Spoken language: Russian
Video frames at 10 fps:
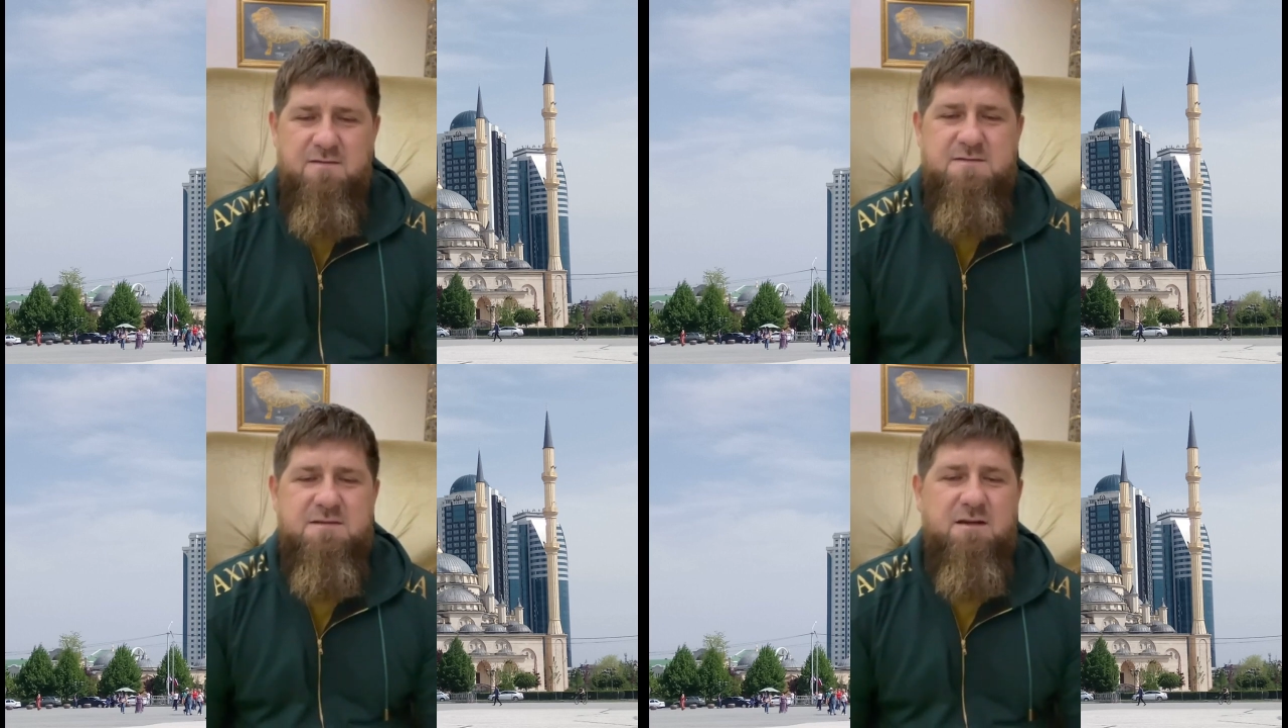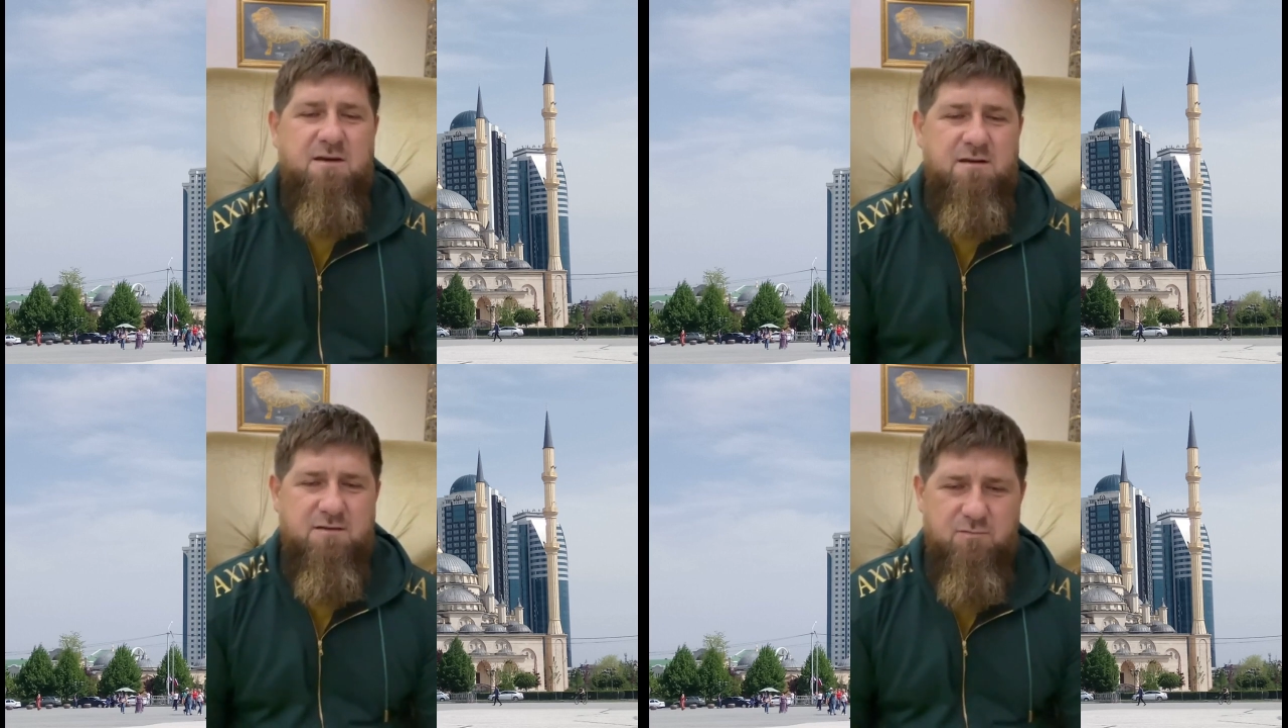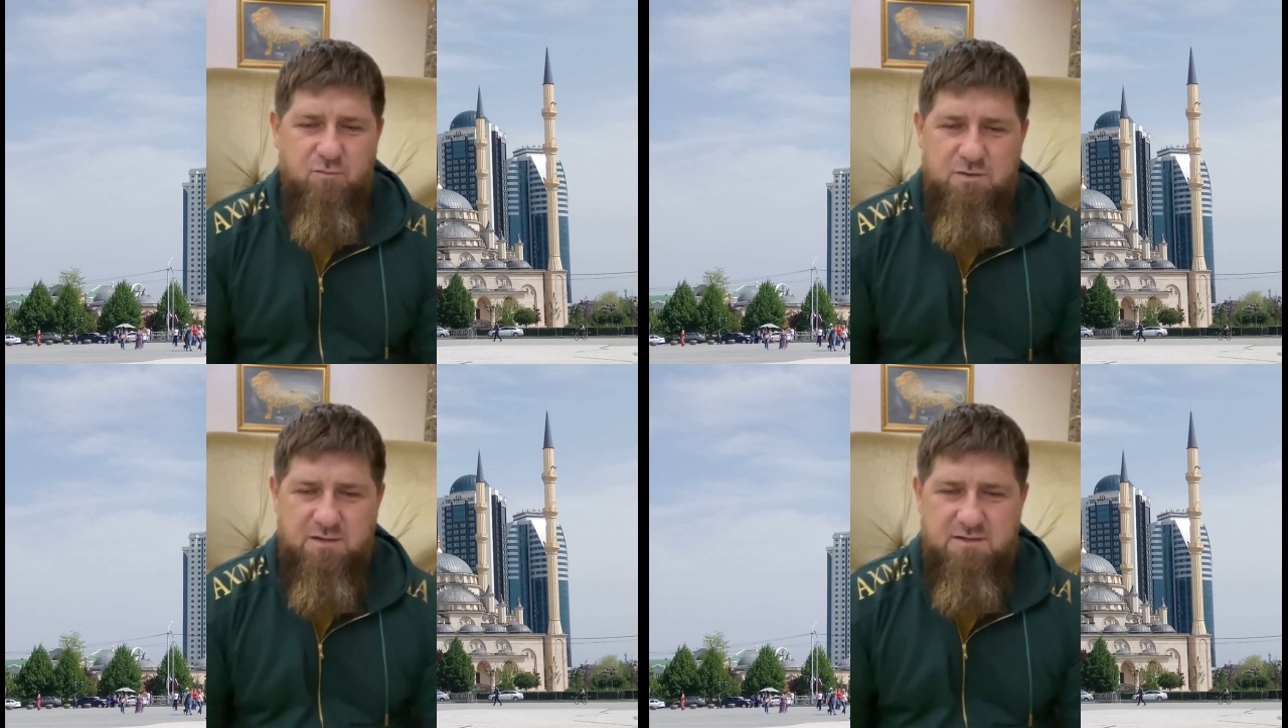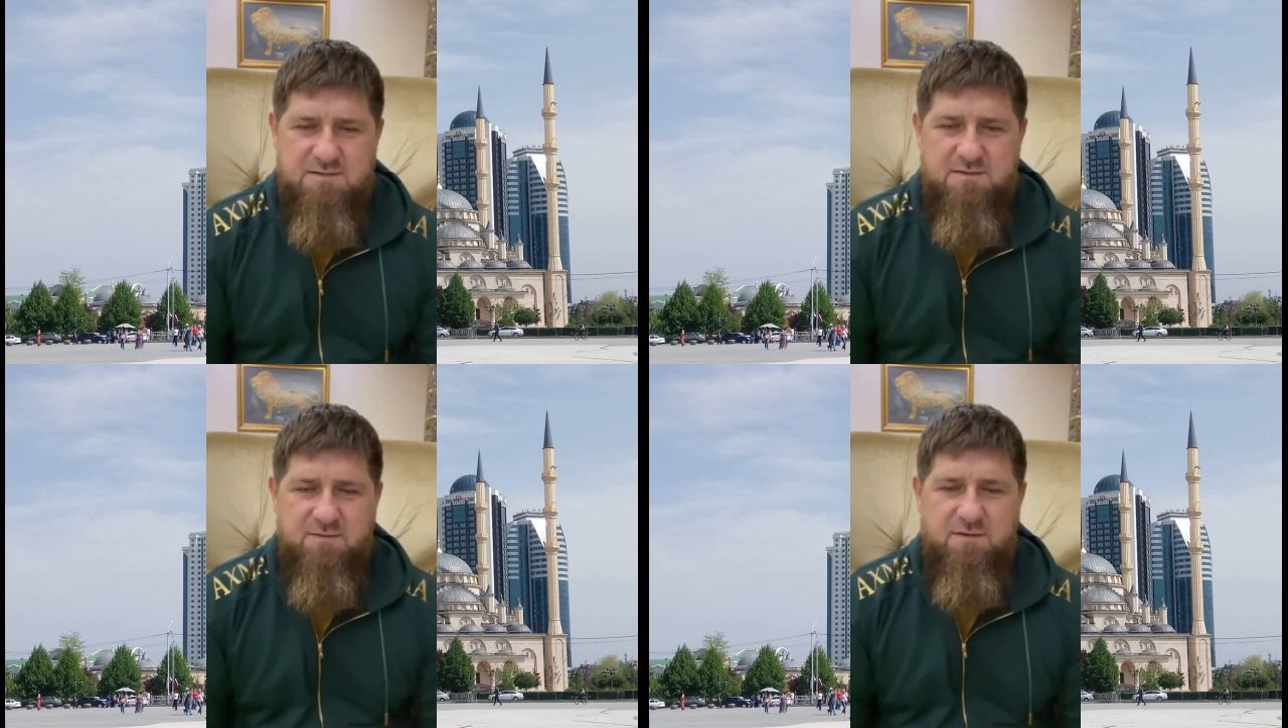всех
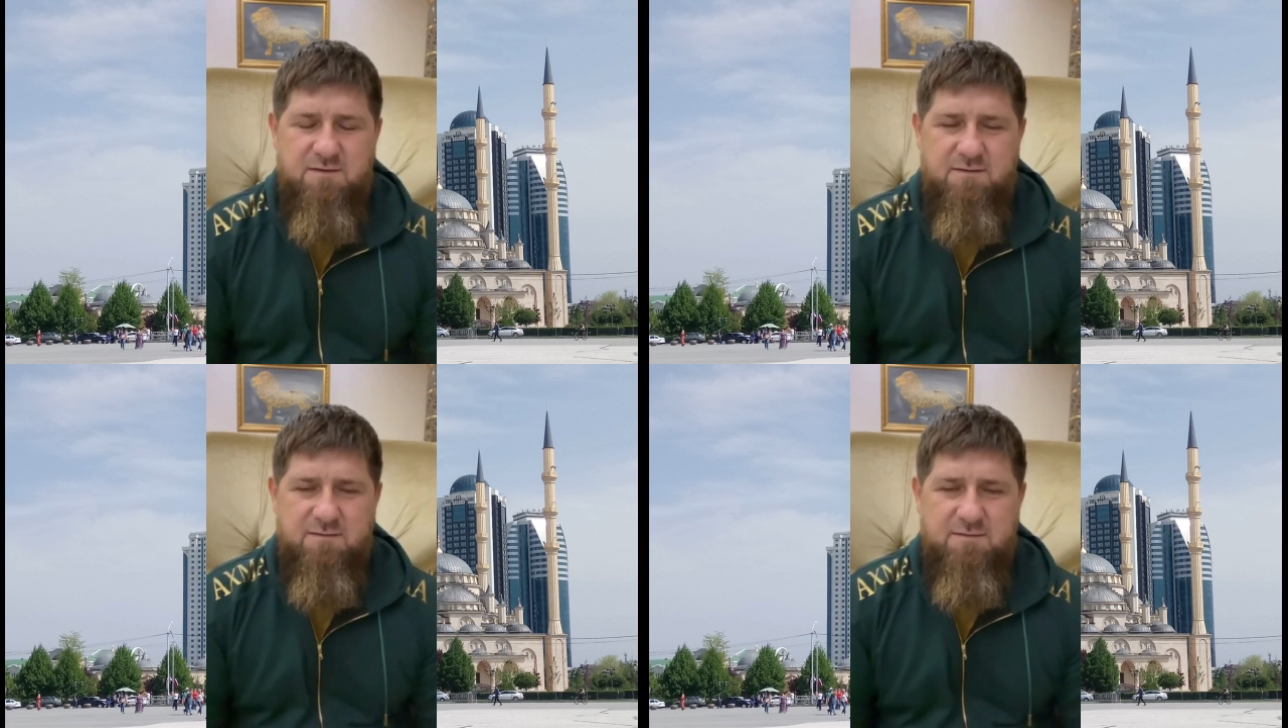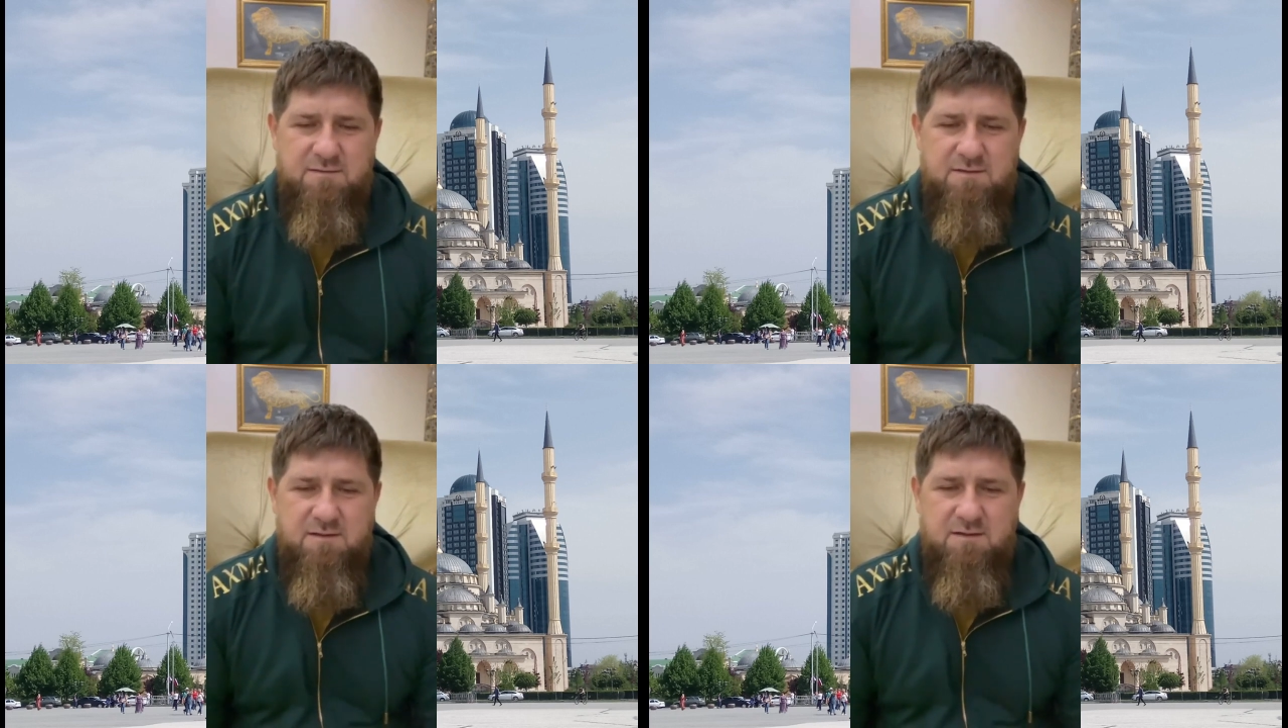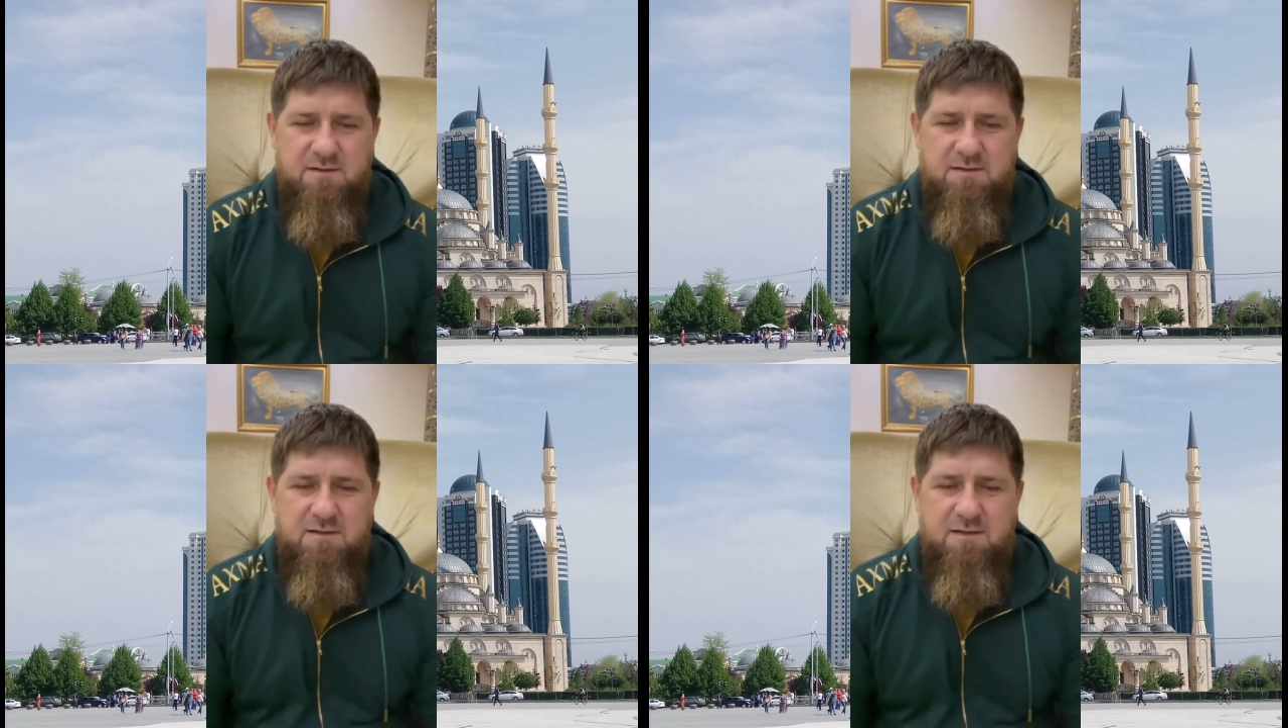украинцев. И